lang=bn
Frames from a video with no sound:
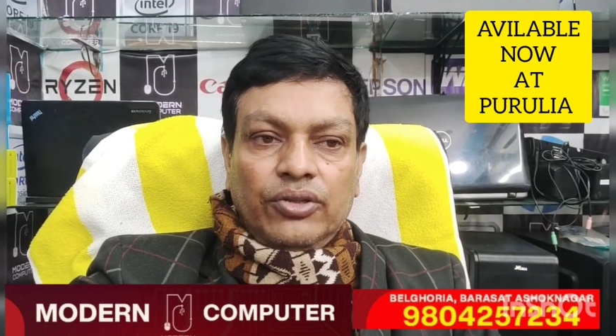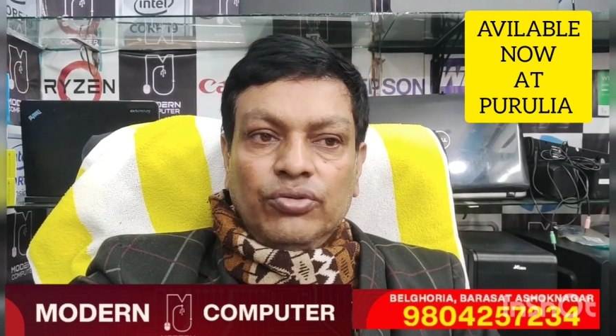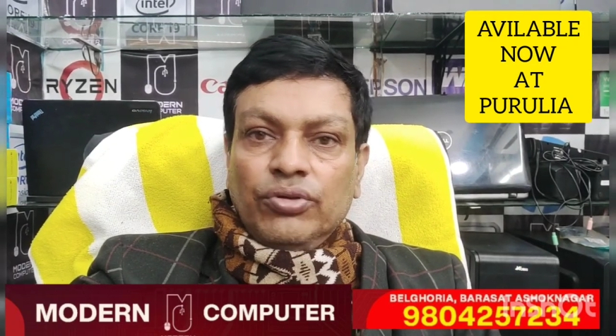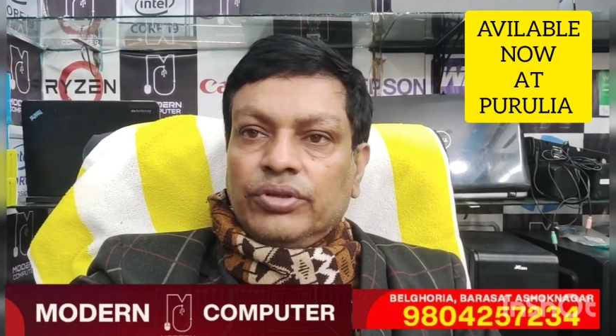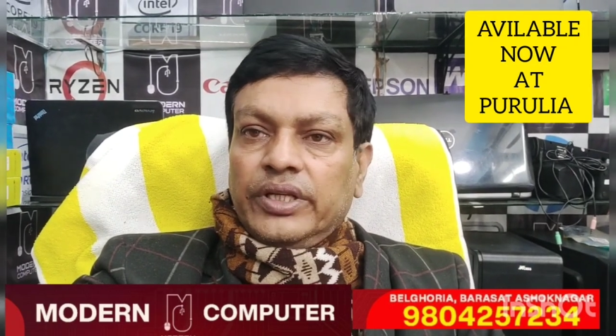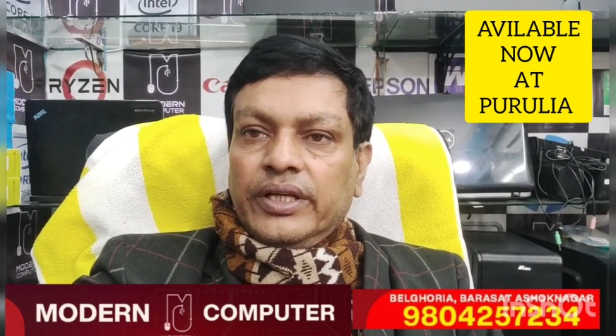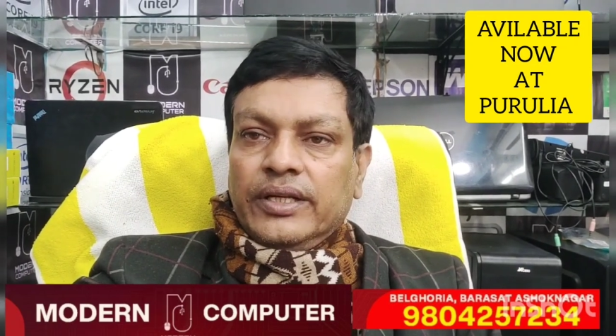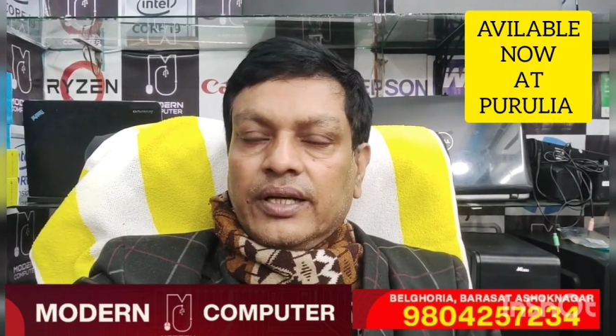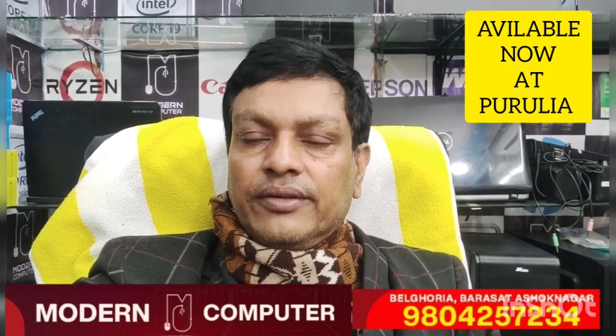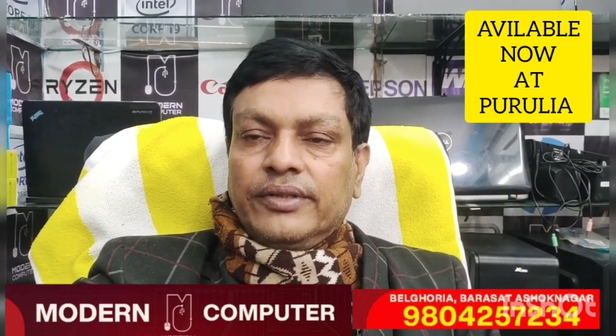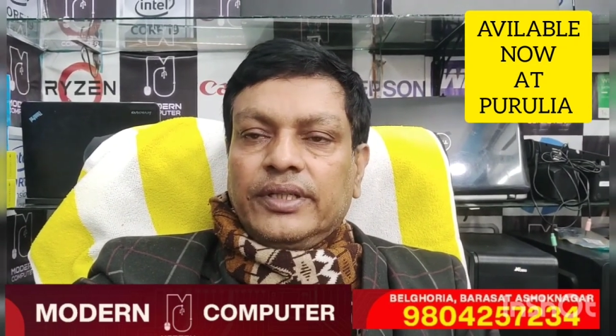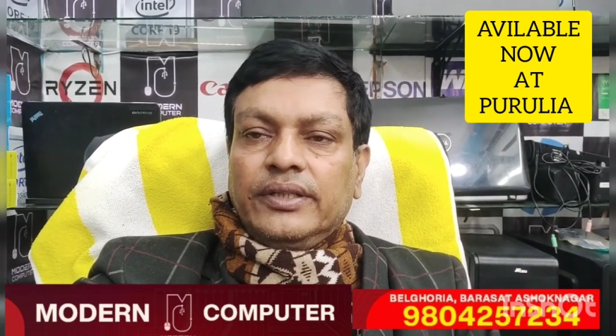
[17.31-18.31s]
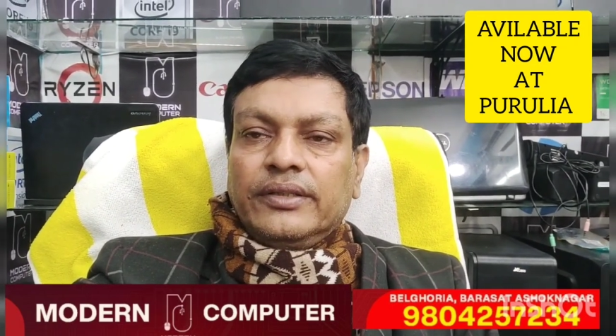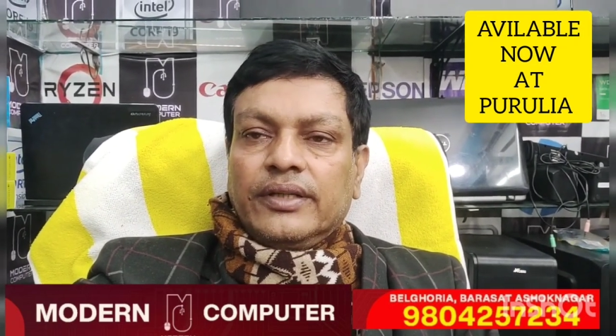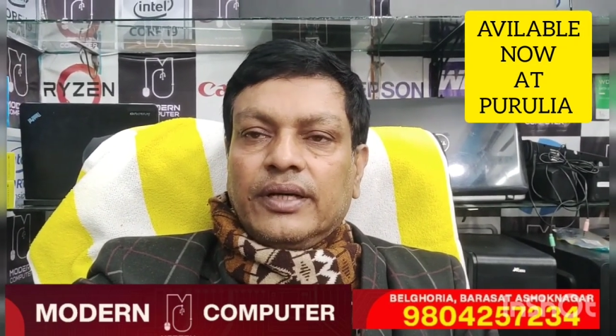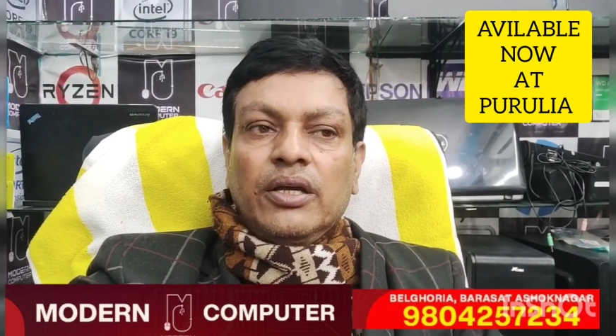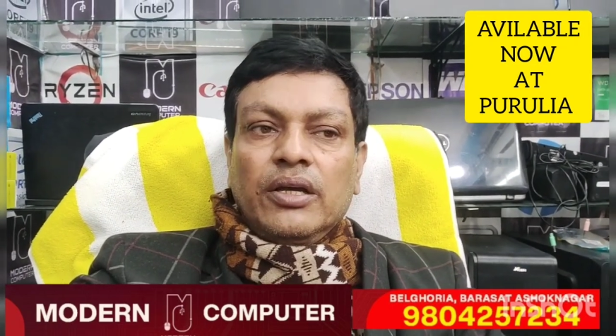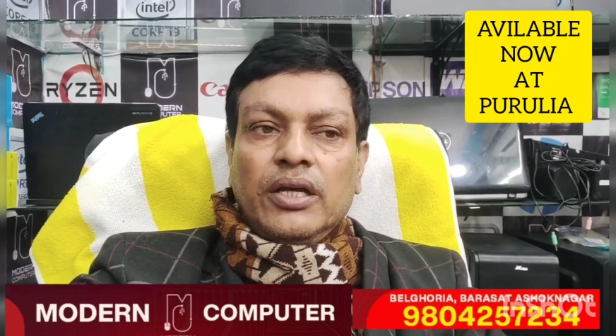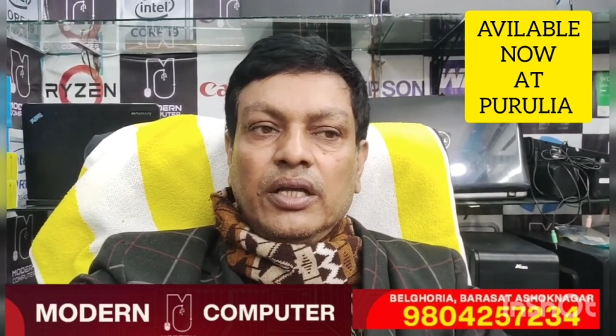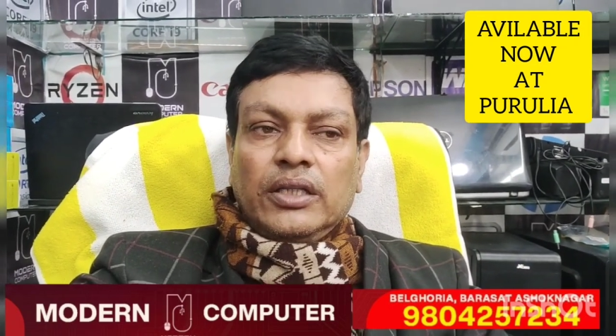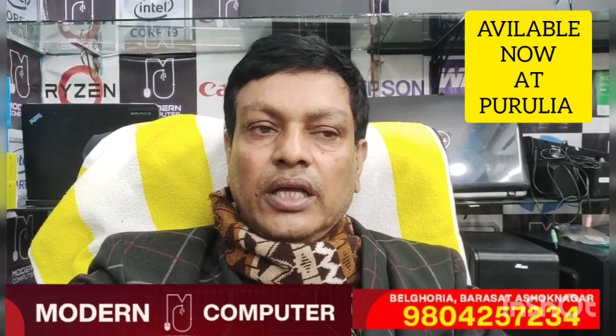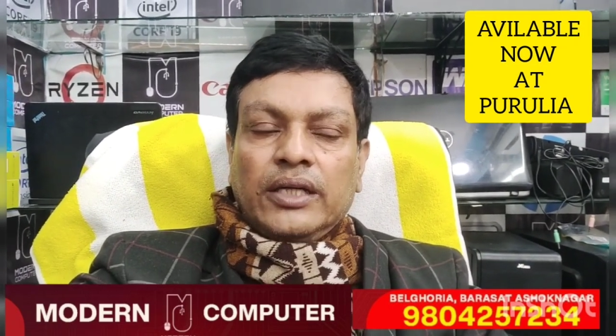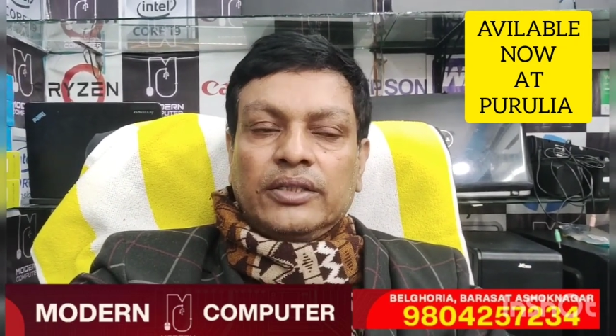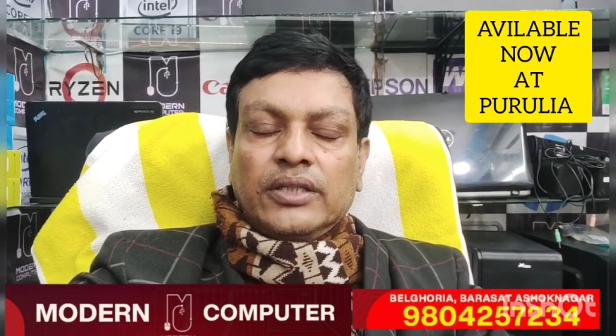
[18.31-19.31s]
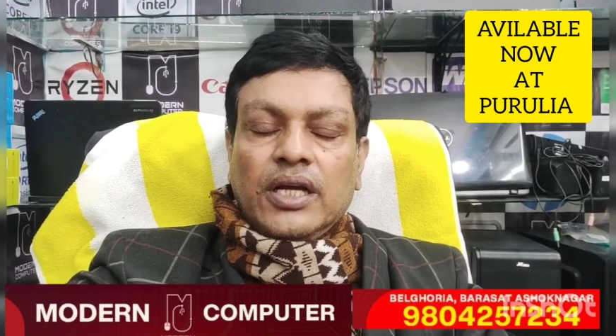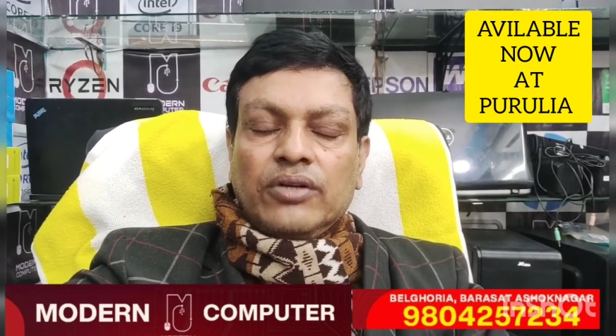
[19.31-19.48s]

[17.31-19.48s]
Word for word: দূরত্বের কারণে তার